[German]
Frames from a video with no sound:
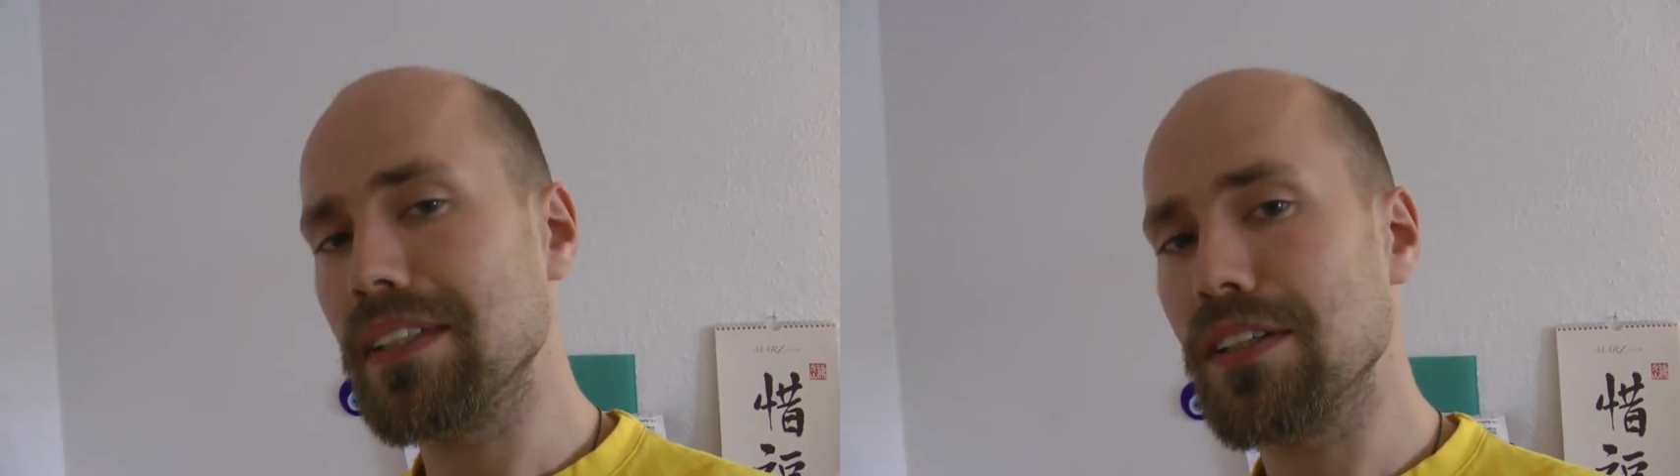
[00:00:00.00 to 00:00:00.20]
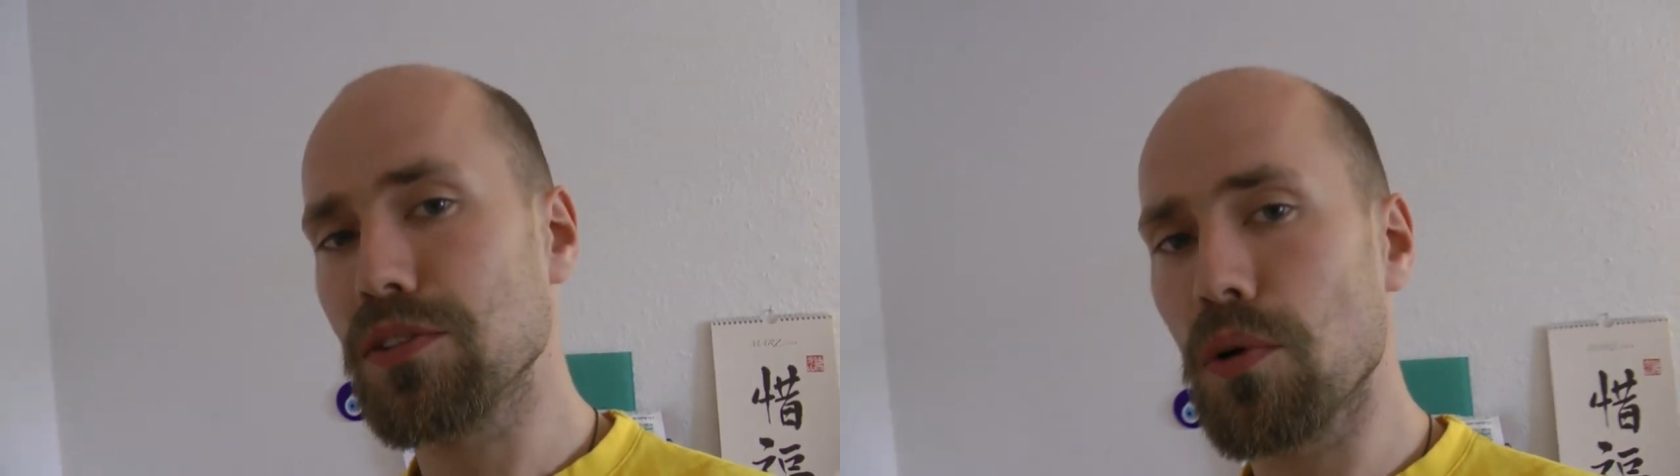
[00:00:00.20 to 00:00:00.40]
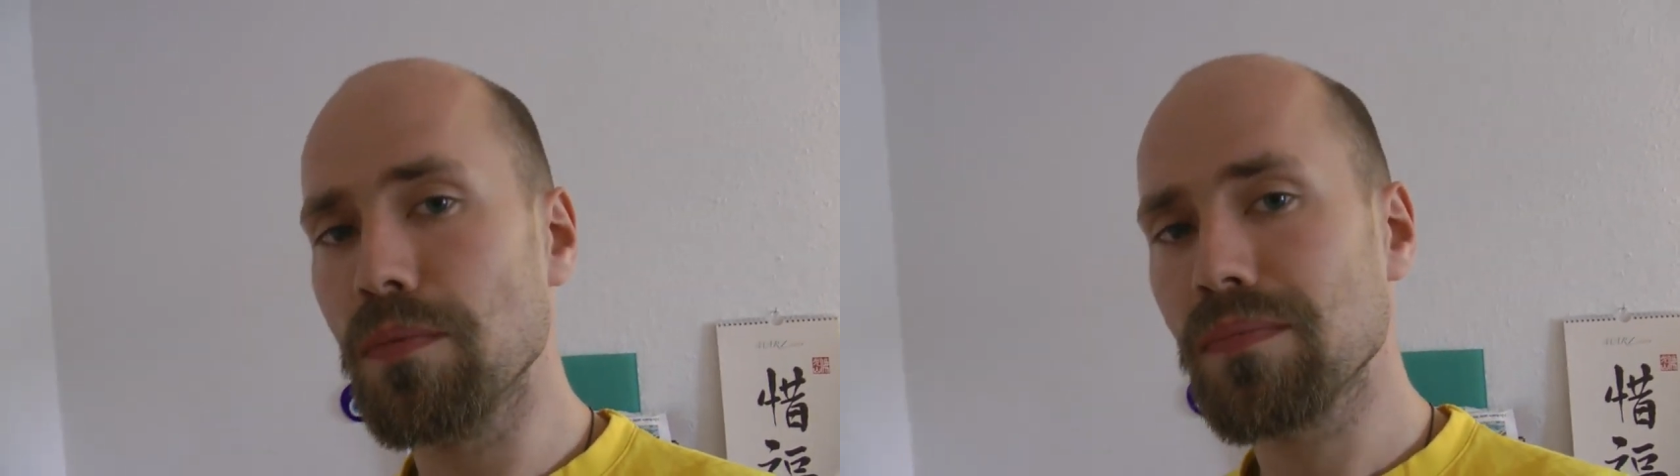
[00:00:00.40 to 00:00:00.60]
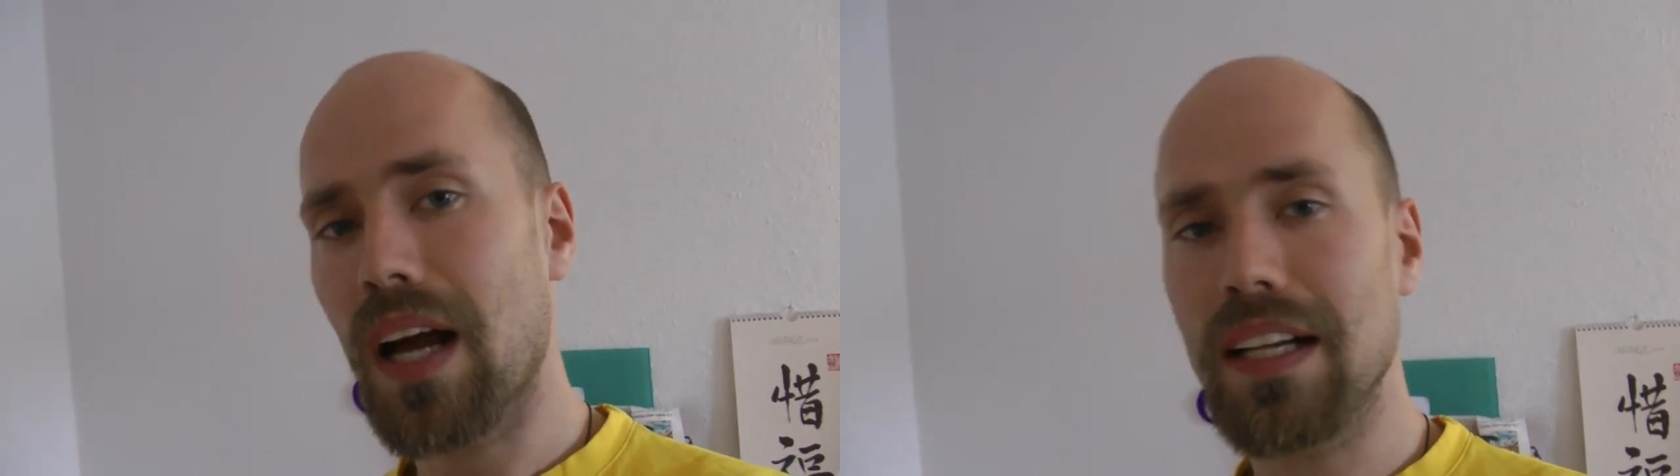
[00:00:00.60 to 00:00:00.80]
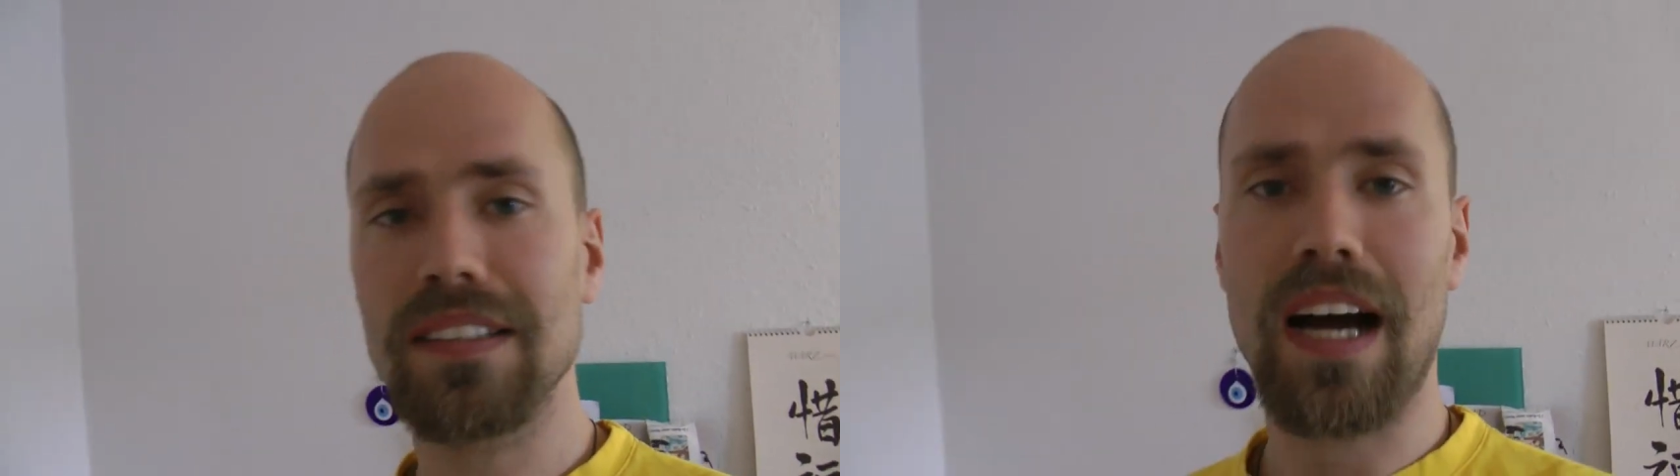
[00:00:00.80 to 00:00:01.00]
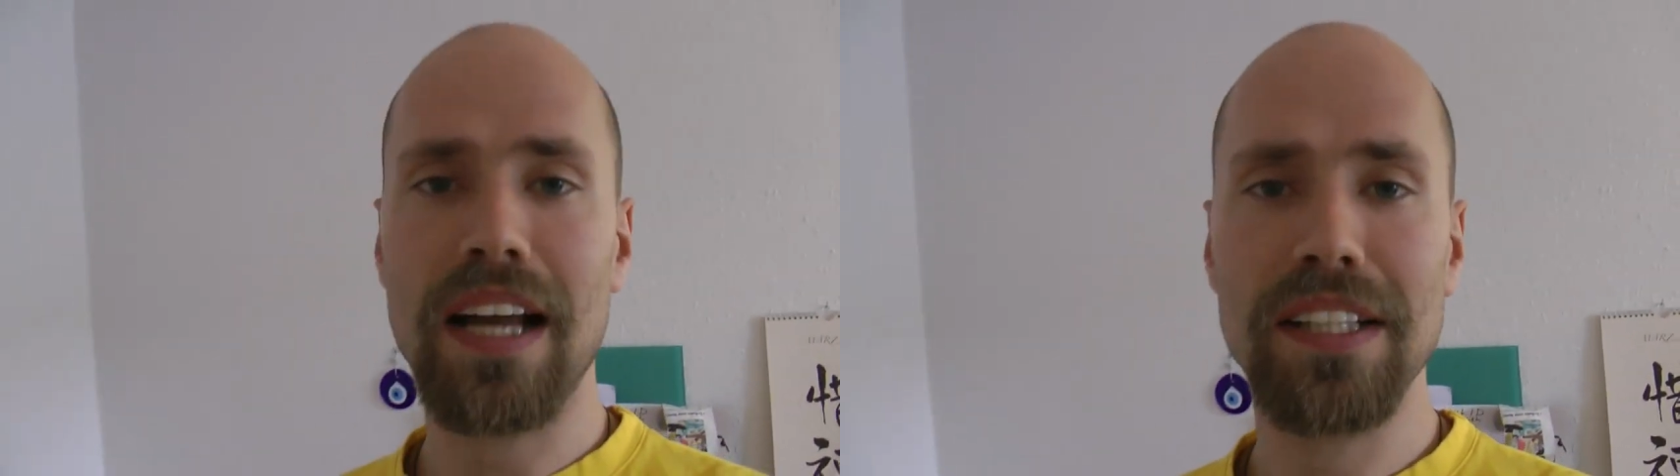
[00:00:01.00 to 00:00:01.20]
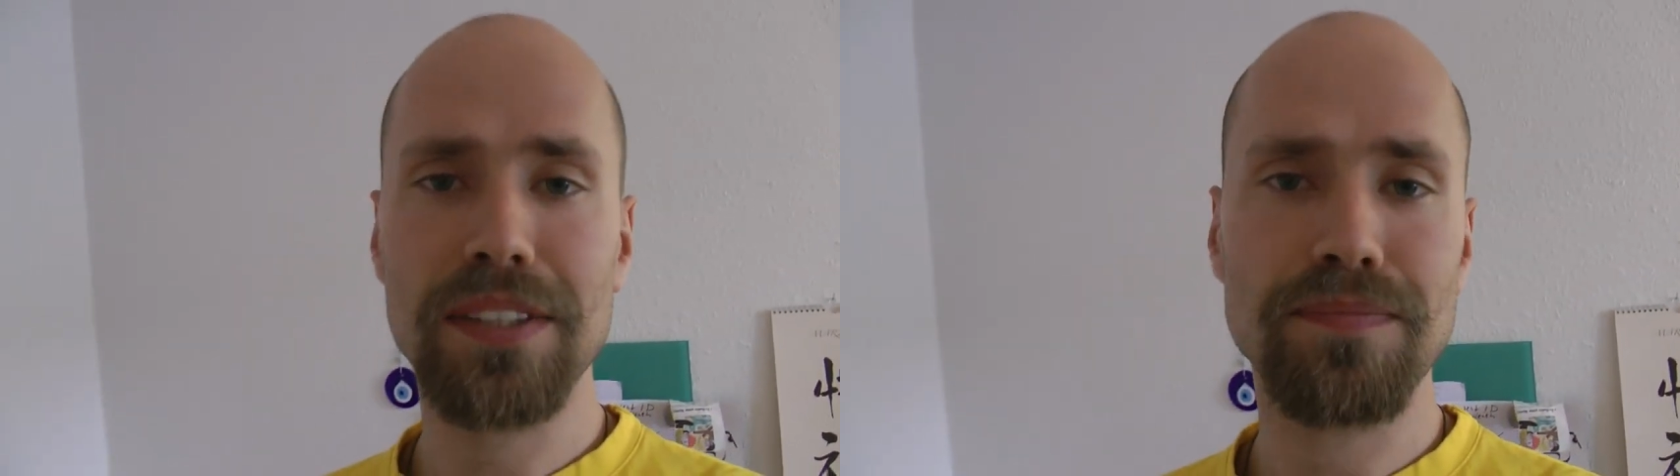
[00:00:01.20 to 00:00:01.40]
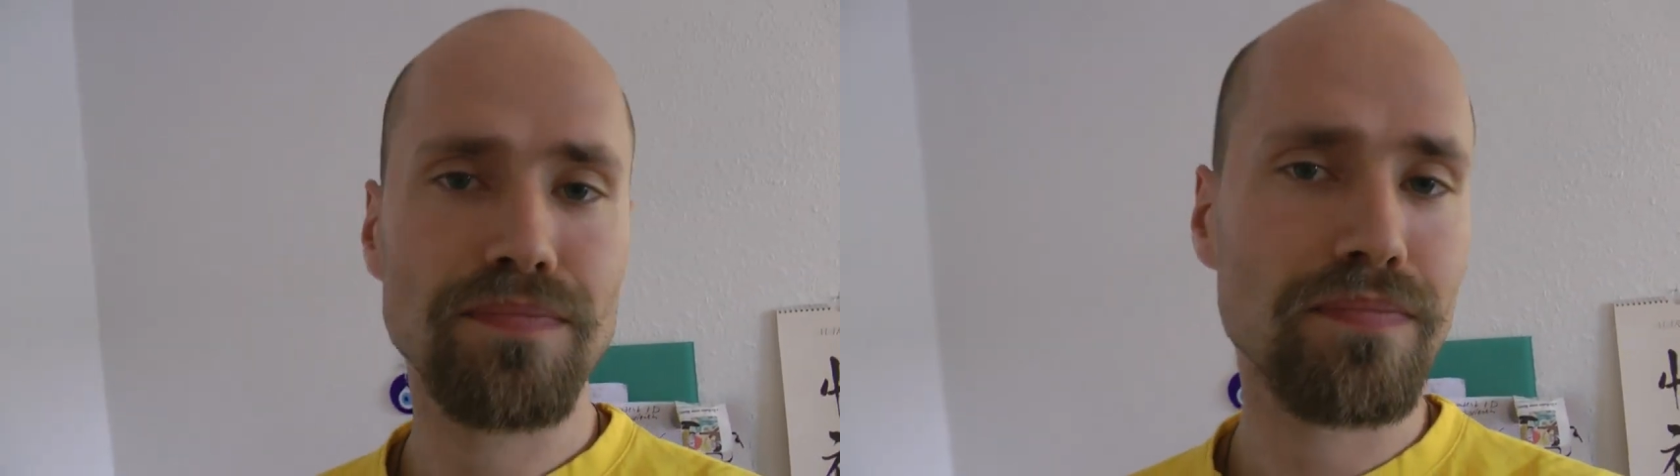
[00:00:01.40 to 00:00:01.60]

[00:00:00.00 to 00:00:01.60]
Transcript: besser so als gar nicht.